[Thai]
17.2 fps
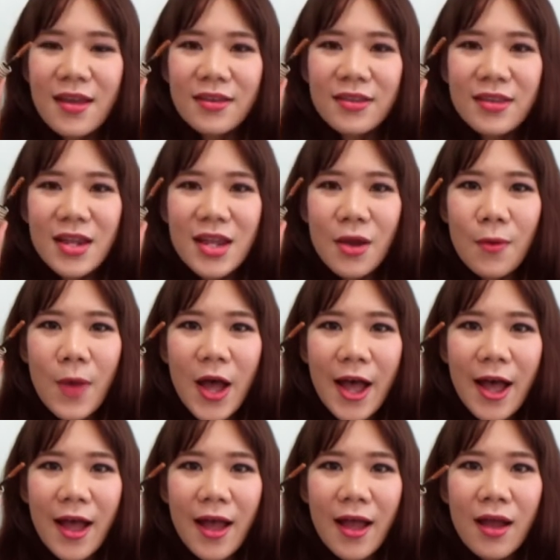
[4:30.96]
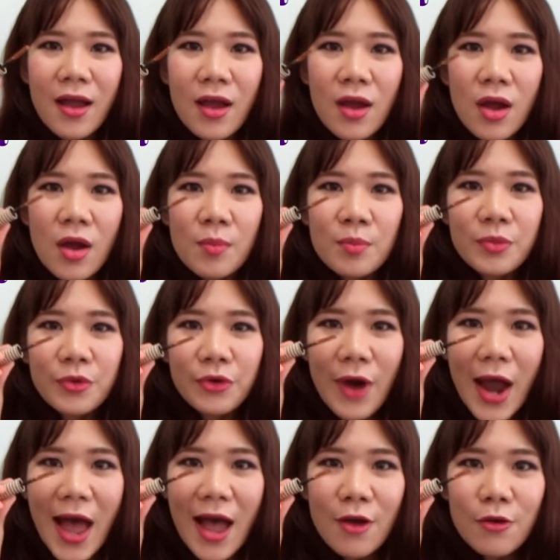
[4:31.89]
จะเรียกว่า
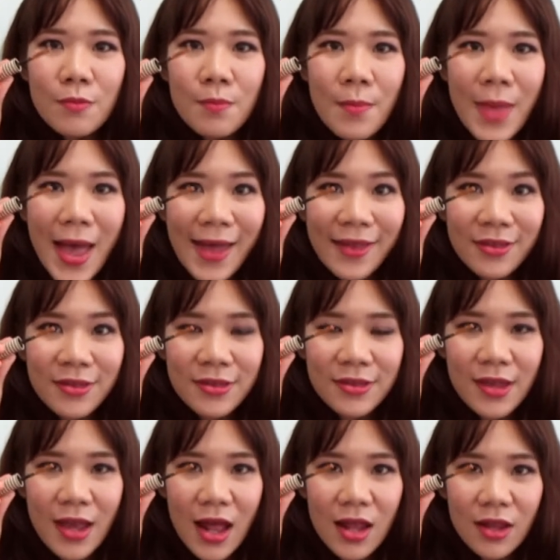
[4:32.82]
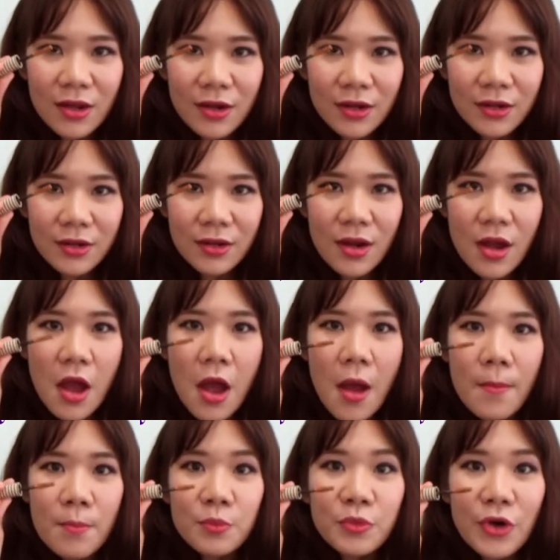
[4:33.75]
brow mascara
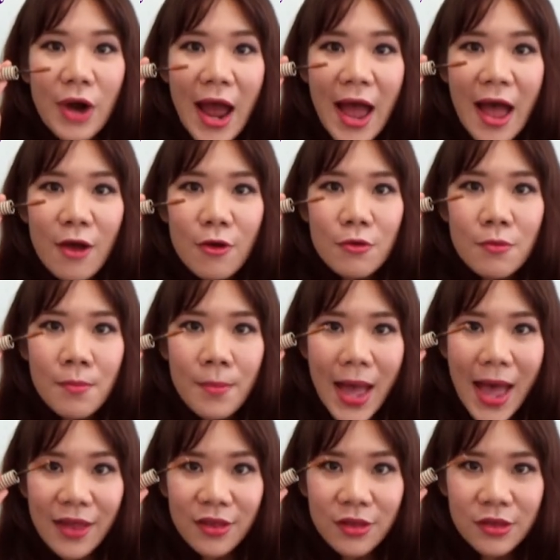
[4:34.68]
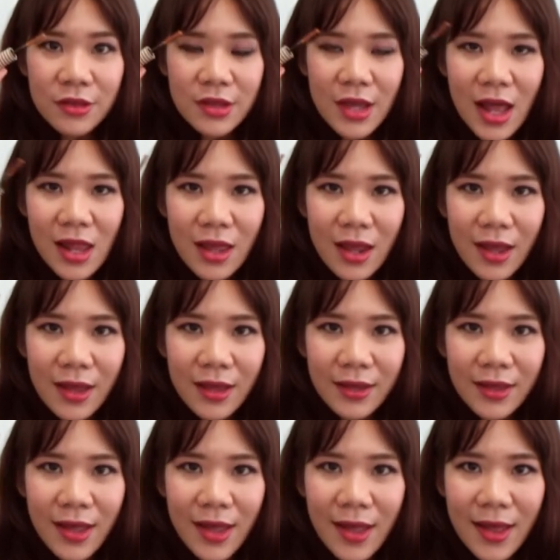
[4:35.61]
brow mascara
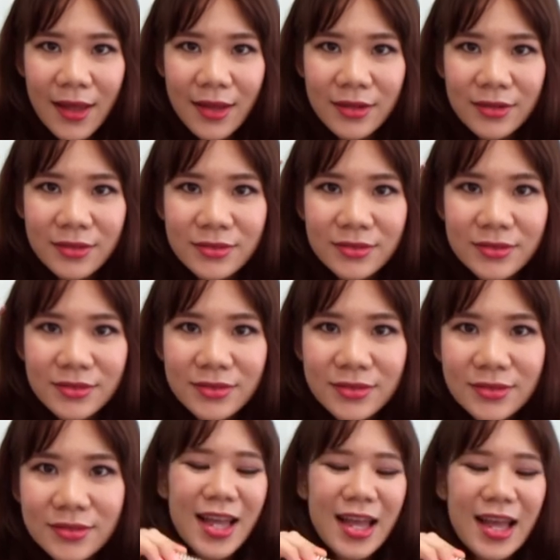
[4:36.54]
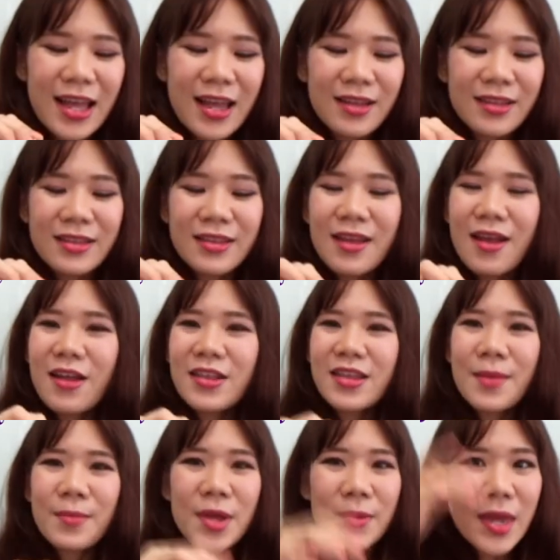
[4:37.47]
ค่ะค่ะจะ
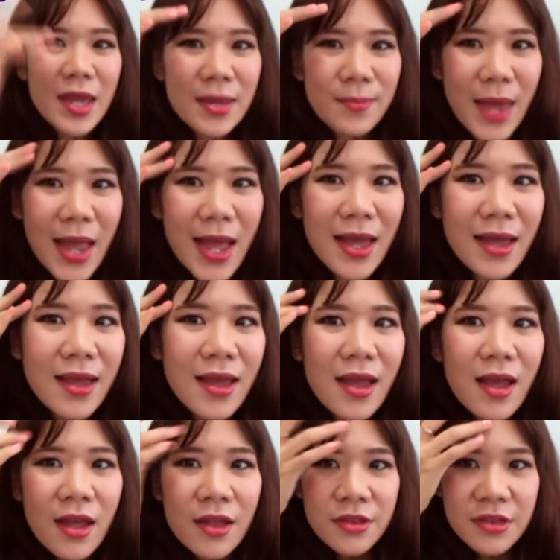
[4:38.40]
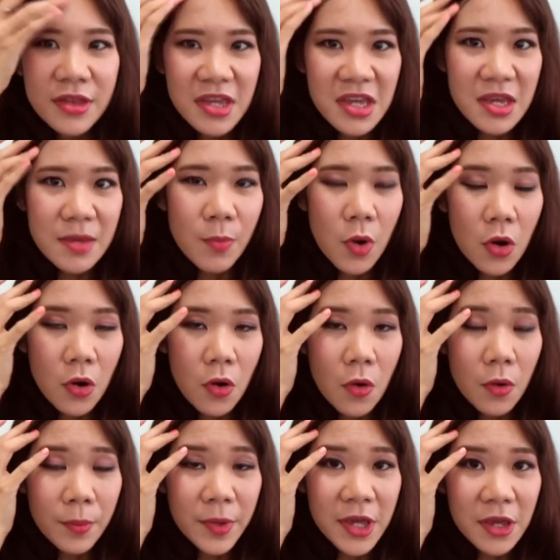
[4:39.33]
ทำให้เห็นไหมสี
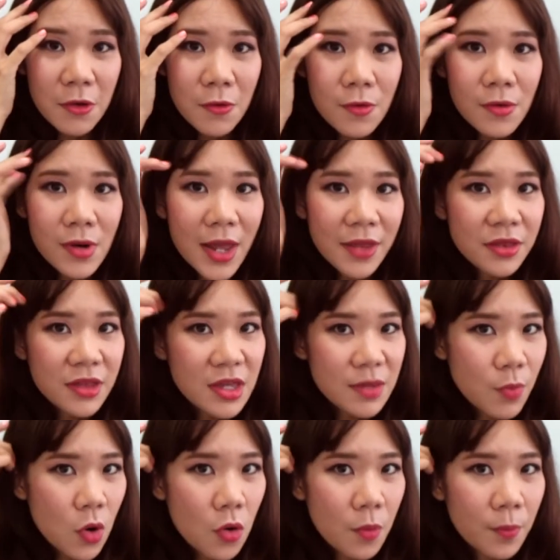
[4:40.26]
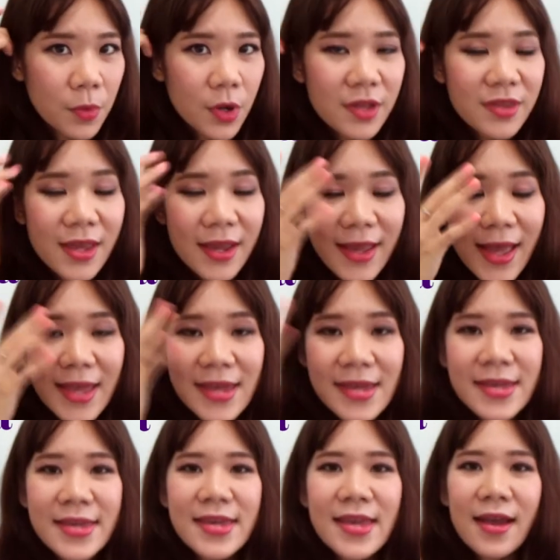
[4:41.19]
คิ้วและสีผมก็จะใกล้
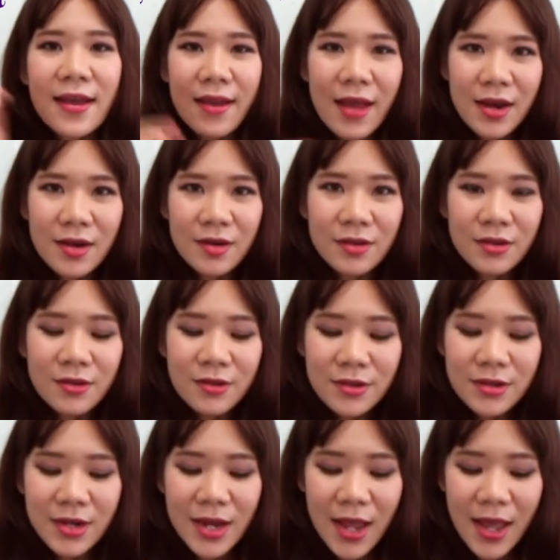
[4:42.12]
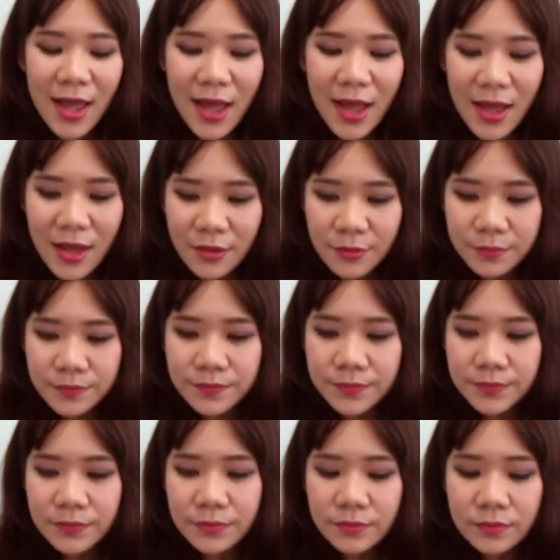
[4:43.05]
เคียงกันขึ้นนะคะ
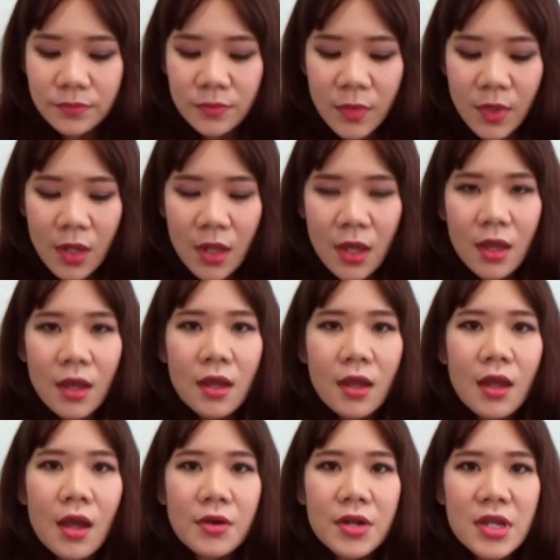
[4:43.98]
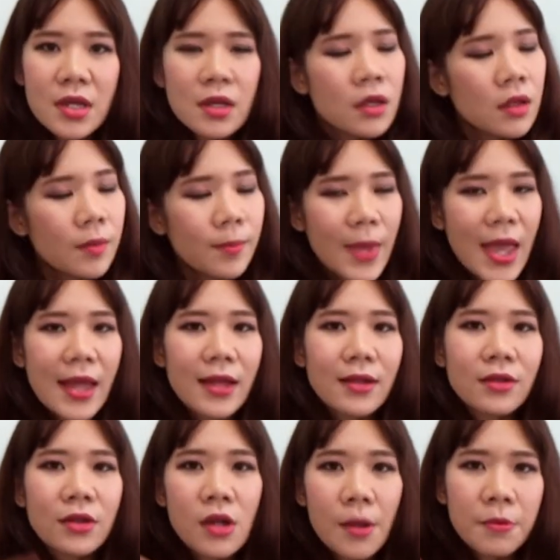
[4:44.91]
คราวนี้แหม
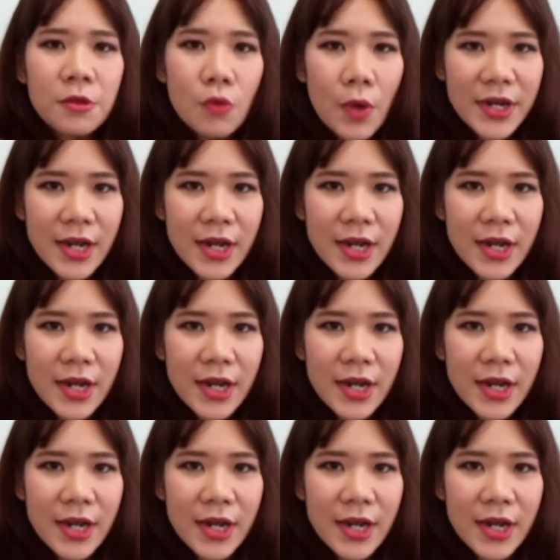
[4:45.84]
เกือบสวย